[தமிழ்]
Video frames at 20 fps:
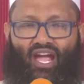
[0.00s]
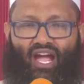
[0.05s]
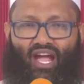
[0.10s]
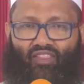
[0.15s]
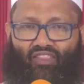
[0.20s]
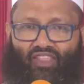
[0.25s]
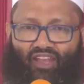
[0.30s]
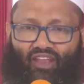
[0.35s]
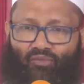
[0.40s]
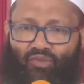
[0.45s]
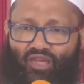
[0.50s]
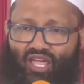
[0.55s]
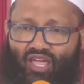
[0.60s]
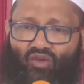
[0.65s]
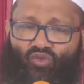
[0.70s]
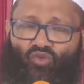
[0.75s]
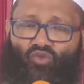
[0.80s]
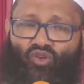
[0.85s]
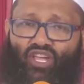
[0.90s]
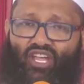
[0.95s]
அந்த நபியை
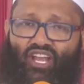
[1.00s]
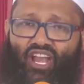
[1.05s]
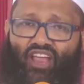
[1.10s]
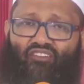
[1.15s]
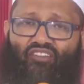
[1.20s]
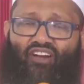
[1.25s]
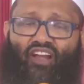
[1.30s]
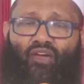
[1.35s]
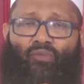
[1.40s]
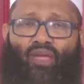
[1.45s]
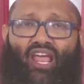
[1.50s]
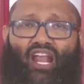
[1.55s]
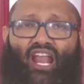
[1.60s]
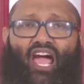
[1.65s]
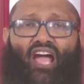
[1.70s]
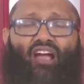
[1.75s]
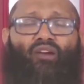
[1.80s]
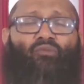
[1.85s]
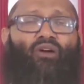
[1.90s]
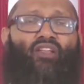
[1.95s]
உயிரை விட
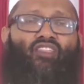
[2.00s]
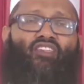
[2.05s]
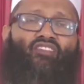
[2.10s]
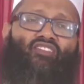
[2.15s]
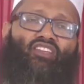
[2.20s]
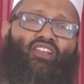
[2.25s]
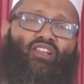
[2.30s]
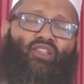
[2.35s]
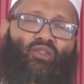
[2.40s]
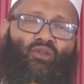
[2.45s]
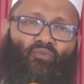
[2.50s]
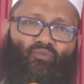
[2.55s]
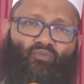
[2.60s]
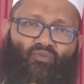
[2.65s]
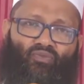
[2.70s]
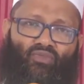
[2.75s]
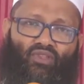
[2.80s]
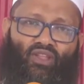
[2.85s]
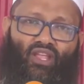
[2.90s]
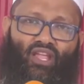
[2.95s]
மேலாக மதித்திருந்தும்
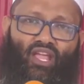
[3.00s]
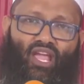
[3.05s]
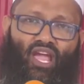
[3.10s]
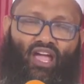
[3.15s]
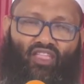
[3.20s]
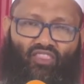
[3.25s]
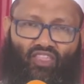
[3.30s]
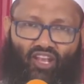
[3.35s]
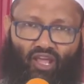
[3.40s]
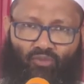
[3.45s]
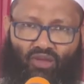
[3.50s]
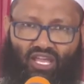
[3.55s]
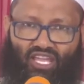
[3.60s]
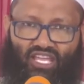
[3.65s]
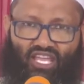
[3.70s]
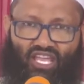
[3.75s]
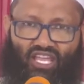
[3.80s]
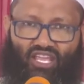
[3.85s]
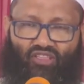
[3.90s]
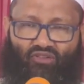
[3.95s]
அந்த
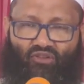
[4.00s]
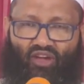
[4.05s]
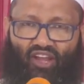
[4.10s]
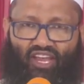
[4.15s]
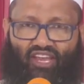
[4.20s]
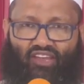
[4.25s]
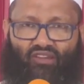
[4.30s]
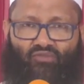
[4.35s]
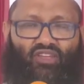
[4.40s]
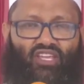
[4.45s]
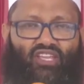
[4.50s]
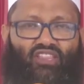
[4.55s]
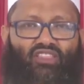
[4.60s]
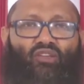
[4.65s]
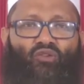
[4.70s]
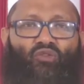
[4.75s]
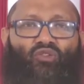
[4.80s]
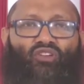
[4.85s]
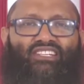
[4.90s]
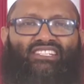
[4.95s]
நபிக்கு இதுவரைக்கும்
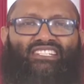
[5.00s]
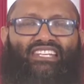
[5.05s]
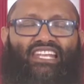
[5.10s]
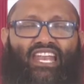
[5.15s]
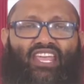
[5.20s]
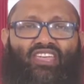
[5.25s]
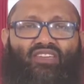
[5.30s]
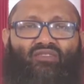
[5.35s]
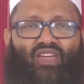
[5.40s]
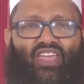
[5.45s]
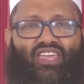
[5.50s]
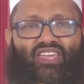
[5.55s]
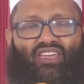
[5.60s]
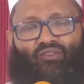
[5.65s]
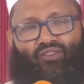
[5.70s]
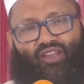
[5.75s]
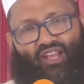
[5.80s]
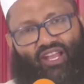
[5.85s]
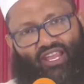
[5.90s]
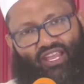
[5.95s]
எந்த ஒரு சிலையும்
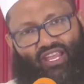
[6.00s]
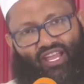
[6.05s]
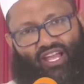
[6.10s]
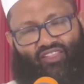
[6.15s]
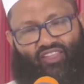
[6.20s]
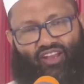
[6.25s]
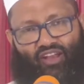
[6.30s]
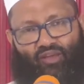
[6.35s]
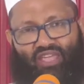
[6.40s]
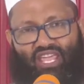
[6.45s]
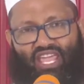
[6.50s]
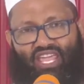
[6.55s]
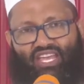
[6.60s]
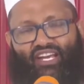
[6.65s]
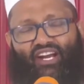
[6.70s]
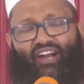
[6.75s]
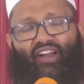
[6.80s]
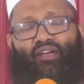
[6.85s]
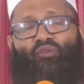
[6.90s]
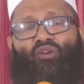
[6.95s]
வைக்கவில்லை அந்த நபியை
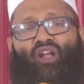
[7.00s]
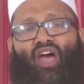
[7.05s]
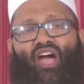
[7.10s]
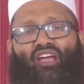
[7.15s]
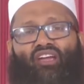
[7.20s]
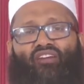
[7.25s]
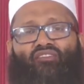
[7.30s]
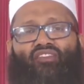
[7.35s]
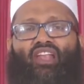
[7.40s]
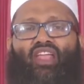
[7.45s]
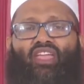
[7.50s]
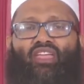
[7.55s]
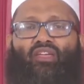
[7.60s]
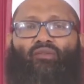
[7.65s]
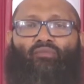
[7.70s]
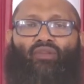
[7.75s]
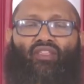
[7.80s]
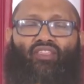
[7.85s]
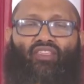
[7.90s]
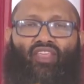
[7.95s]
கடவுளாக்கவில்லை
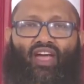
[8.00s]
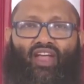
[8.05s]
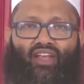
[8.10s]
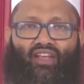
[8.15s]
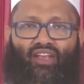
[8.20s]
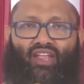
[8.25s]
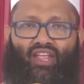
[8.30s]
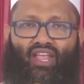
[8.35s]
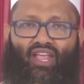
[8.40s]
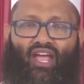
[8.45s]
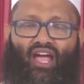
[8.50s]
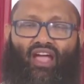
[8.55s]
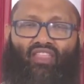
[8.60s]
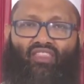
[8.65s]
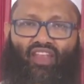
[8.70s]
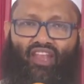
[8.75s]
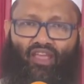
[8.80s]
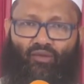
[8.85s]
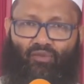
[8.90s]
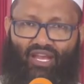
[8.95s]
என்பதுதான்
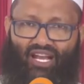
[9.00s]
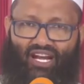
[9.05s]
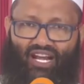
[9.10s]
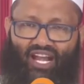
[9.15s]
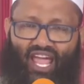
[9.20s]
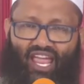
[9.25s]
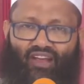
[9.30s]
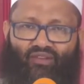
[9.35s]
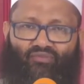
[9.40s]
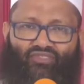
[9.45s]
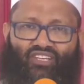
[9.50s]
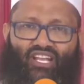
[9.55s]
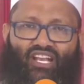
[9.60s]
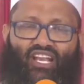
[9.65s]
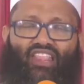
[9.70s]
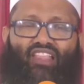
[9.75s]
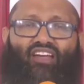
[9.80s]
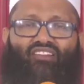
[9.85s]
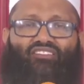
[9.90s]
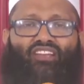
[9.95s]
அந்த நபிகள் நாயகம்
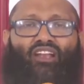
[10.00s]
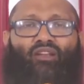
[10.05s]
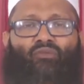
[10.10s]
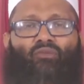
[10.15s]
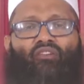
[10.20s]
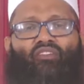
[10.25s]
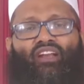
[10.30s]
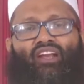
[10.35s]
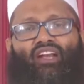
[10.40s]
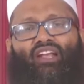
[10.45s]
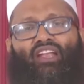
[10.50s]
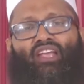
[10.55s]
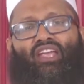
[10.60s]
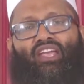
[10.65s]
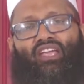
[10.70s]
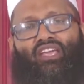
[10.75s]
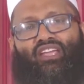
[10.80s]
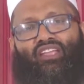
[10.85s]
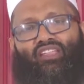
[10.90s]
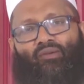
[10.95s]
சல்லல்லால் சலம் அவர்கள்
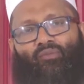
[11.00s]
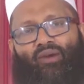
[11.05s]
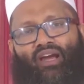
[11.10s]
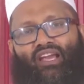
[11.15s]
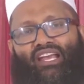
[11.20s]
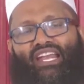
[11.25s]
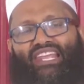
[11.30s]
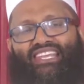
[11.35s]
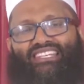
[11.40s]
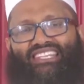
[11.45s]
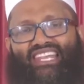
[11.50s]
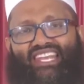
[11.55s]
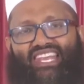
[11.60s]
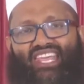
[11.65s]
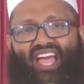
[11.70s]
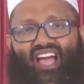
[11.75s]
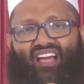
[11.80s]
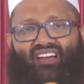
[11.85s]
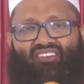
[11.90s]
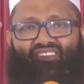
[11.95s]
இந்த மக்களை
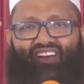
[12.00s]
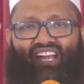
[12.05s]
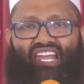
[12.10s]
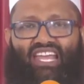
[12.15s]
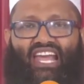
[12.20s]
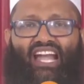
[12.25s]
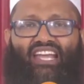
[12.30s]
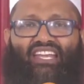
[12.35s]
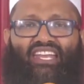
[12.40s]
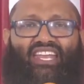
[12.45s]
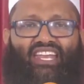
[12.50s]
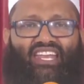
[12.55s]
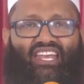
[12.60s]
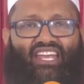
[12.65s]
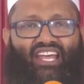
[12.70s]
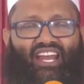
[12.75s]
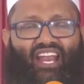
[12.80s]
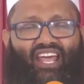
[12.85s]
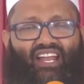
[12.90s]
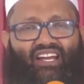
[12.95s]
சரியாக வழிகாட்டி
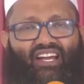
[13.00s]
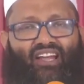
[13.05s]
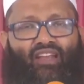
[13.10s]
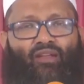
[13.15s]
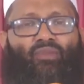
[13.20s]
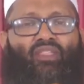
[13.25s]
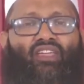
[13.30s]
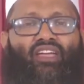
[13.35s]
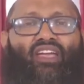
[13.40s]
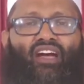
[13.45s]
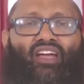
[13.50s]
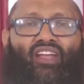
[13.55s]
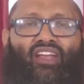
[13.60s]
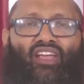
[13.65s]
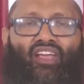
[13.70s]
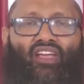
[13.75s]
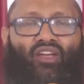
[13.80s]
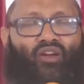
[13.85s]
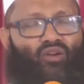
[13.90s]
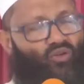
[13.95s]
இருக்கிறார்கள்
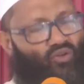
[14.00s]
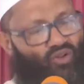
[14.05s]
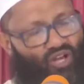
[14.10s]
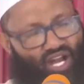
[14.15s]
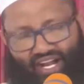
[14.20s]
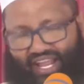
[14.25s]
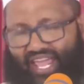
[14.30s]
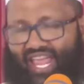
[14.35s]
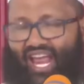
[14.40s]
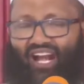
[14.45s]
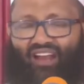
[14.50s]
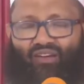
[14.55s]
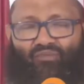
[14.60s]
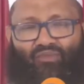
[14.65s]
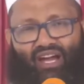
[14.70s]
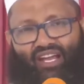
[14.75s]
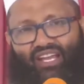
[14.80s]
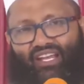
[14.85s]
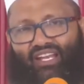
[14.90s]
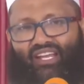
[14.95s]
என்பதற்கான ஒரு
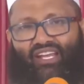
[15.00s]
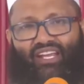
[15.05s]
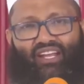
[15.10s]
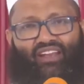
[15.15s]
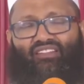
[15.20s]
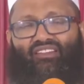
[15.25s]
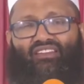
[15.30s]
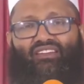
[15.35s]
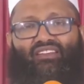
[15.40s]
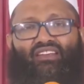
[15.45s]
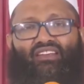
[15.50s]
அடையாளமாக இருக்கிறார்